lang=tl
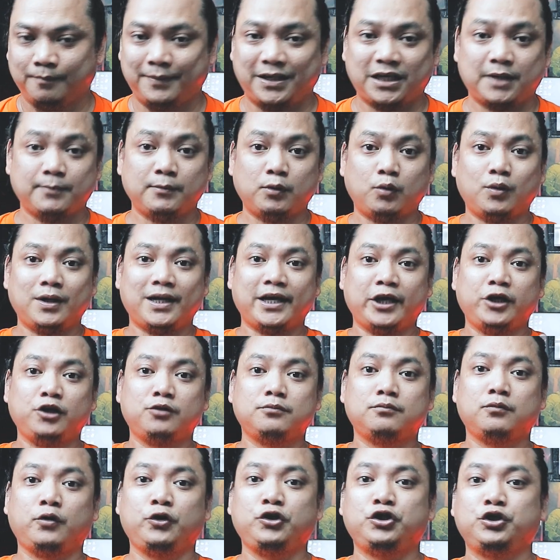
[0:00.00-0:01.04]
para mawala
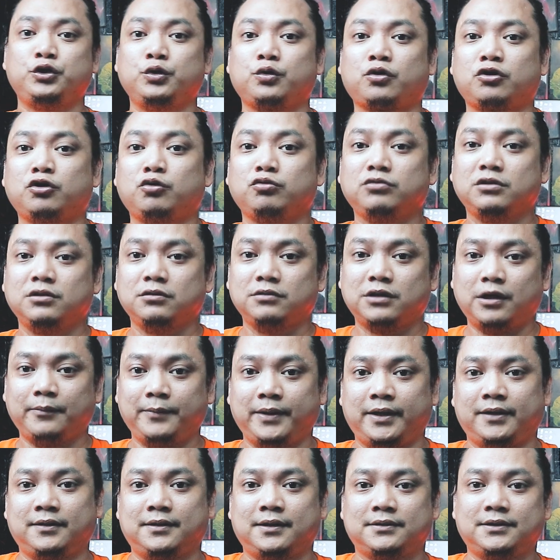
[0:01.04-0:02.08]
yung moisture ng
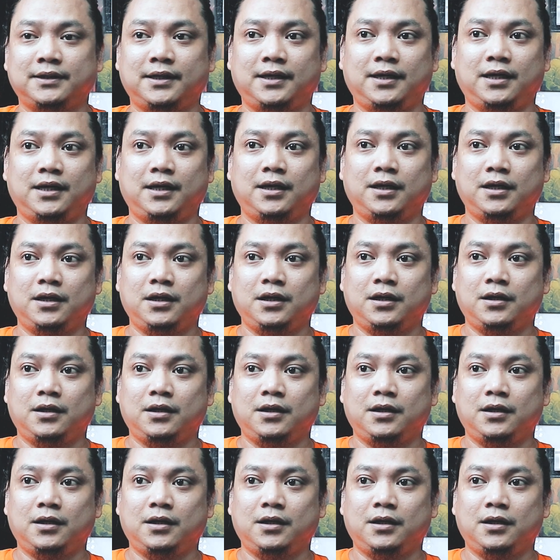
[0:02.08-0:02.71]
damit kasi